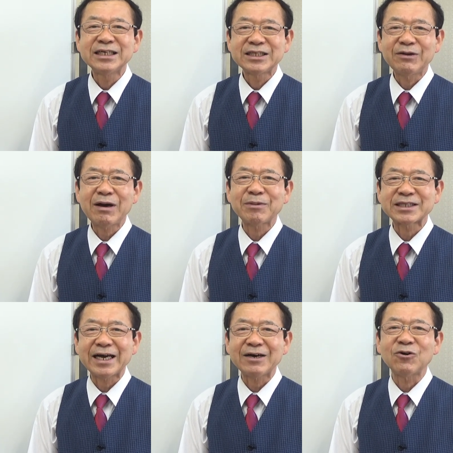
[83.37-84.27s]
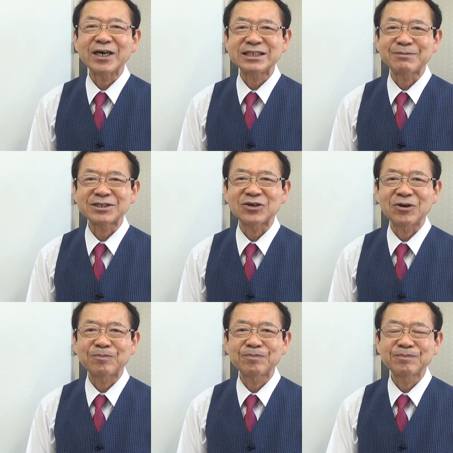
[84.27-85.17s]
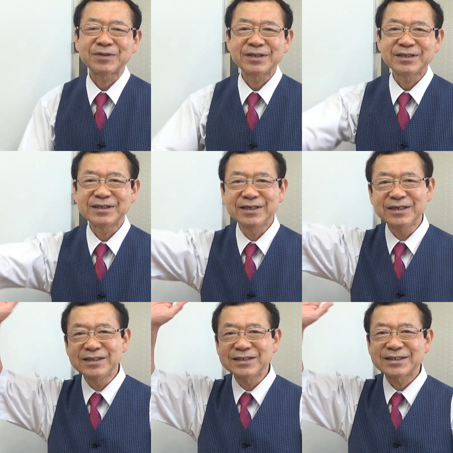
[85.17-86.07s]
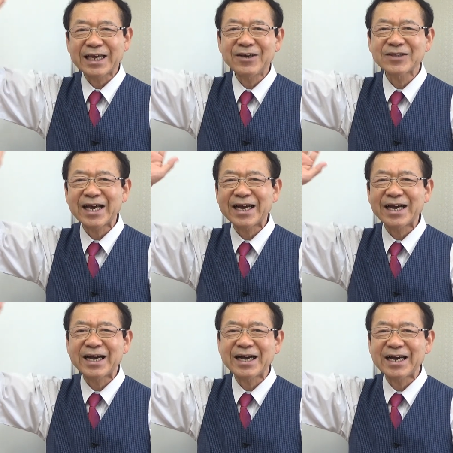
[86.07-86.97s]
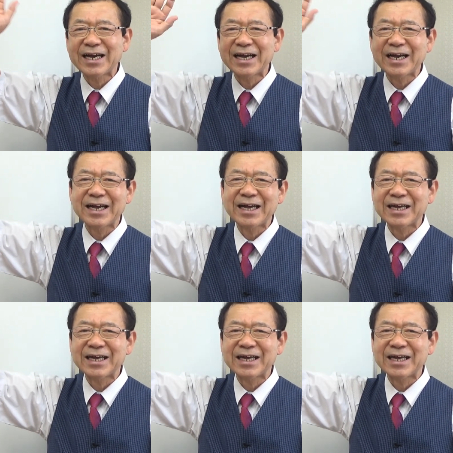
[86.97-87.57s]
ではまたお会いしましょうさようなら